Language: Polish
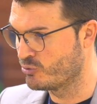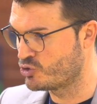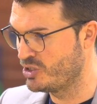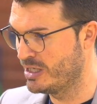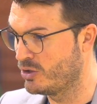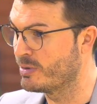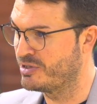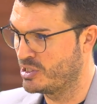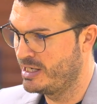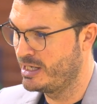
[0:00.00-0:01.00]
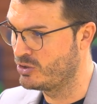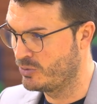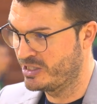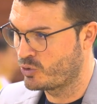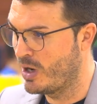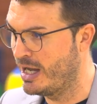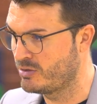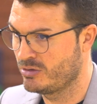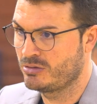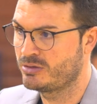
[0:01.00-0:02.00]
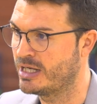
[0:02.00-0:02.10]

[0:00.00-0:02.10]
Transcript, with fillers: drużyna, dobra trener, dobra skład, no.